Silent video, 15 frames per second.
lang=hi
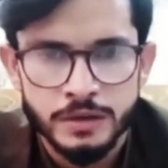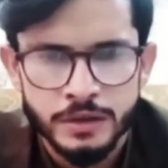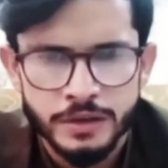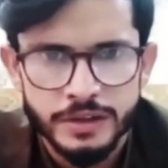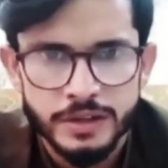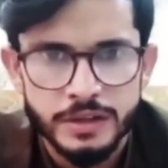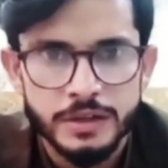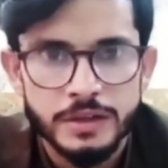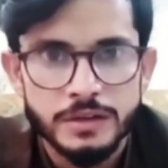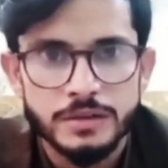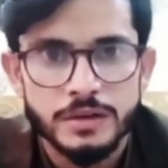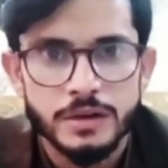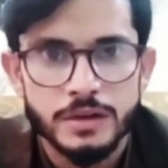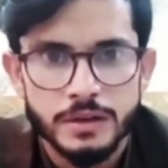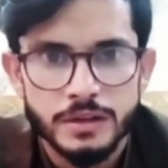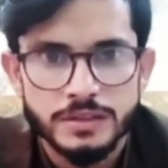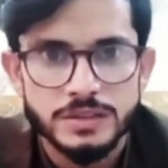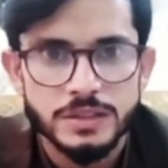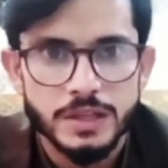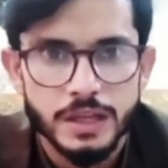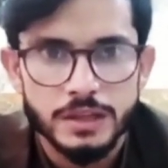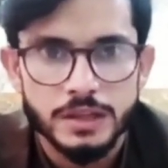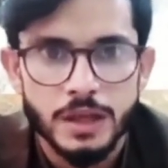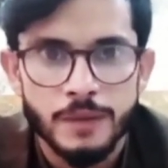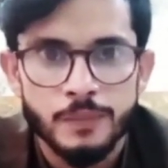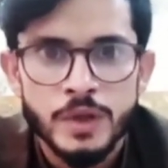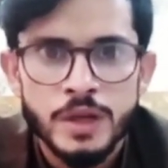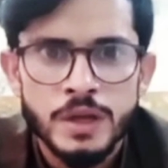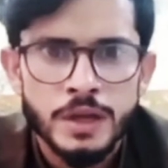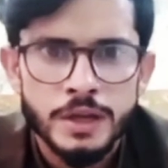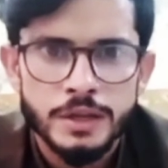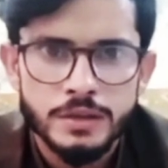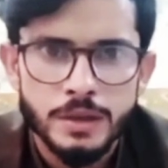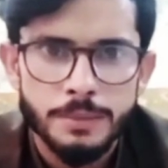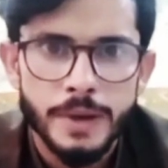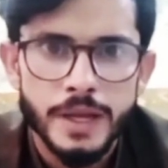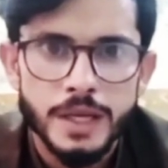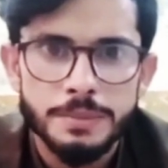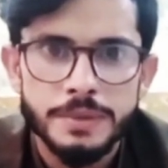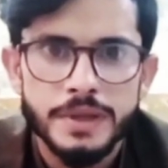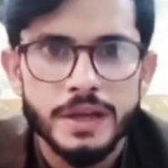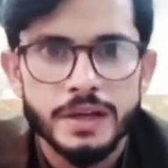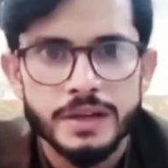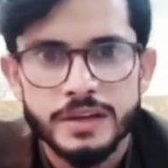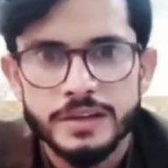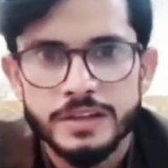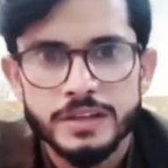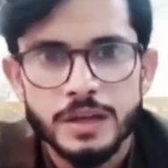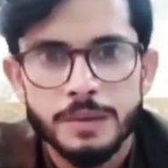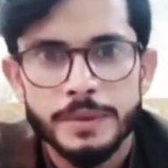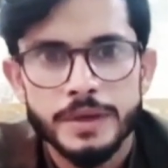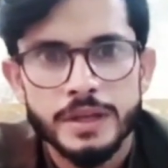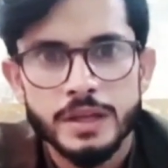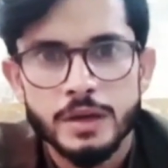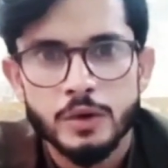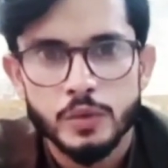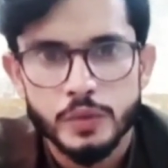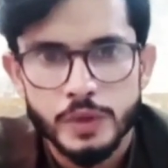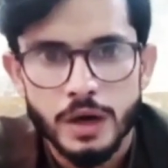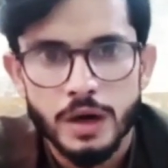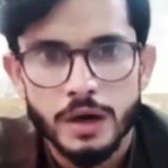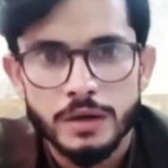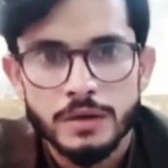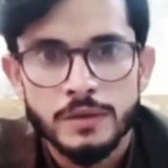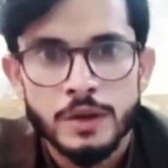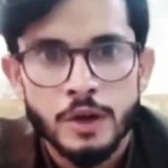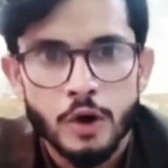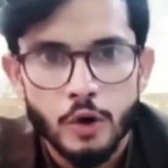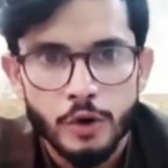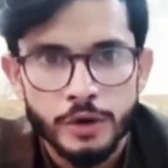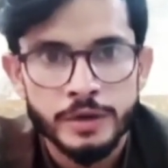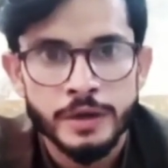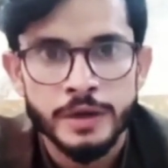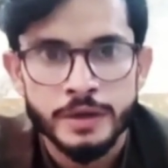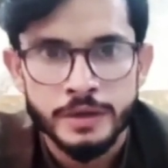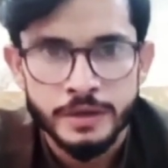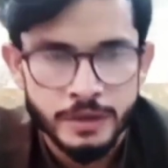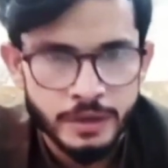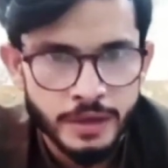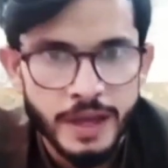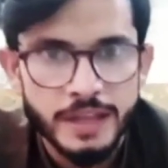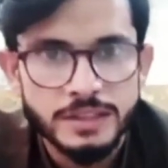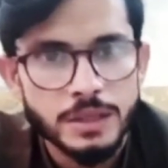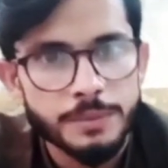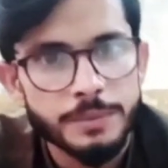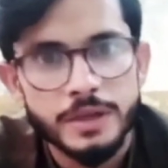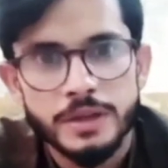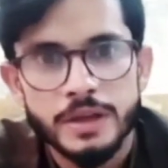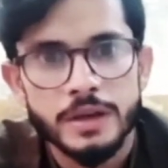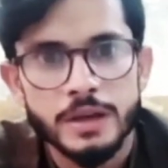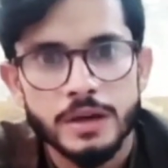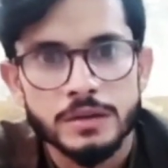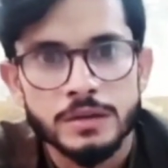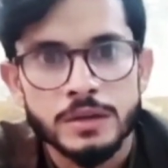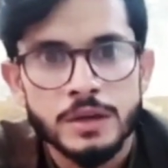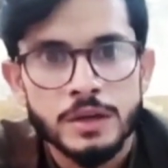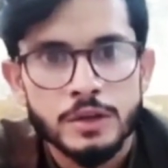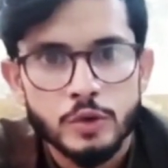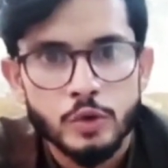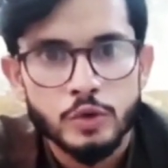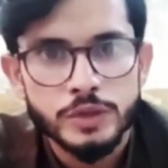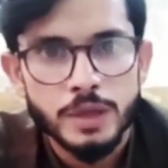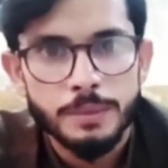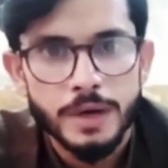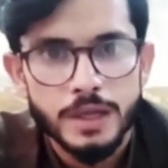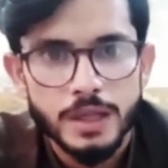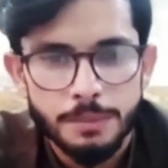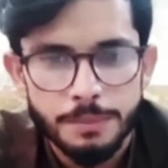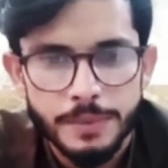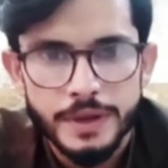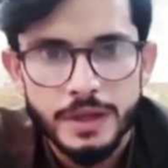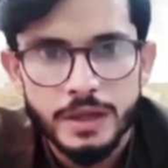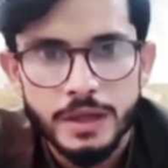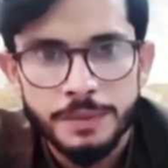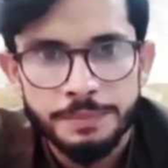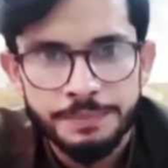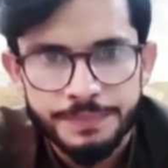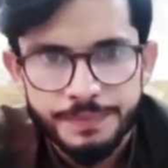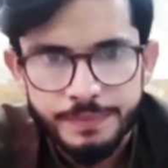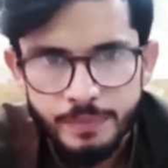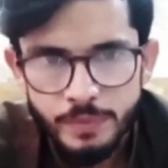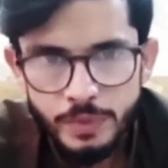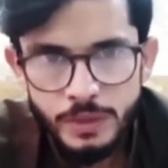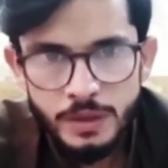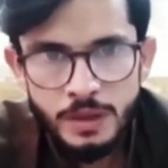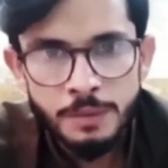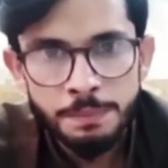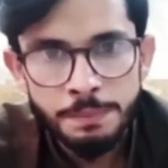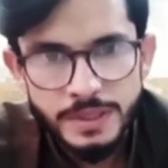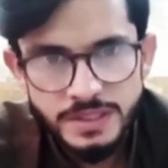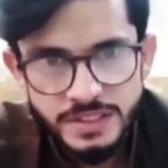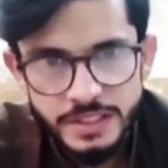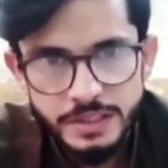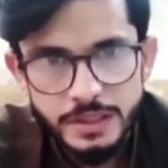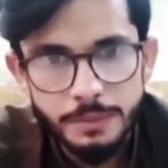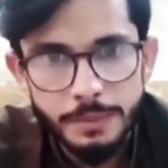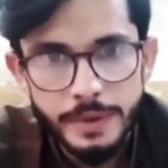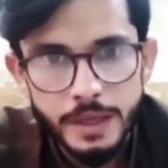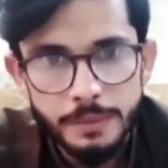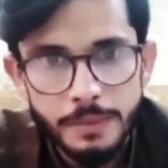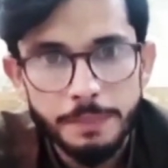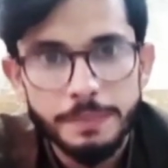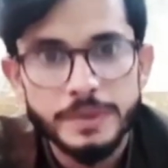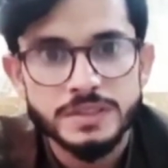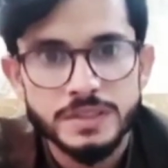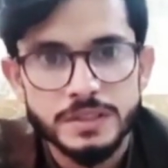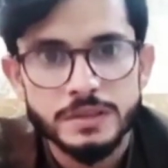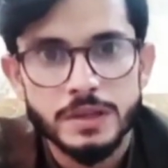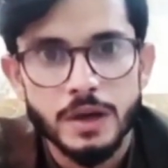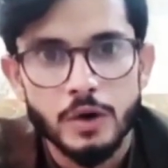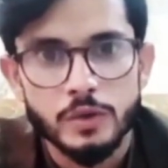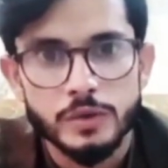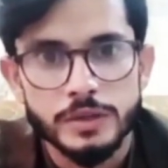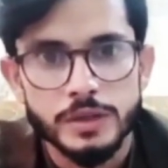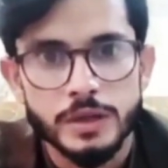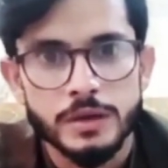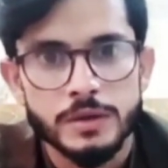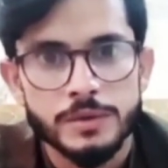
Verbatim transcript: क्रेडिट ट्रांजेक्शन कहते हैं इसका मायने भी है क्रेडिट का मीनिंग है उधार और कैश का मीनिंग है नब तो उसके बाद हम पढ़ेंगे परचेज के बारे में परचेज क्या होती है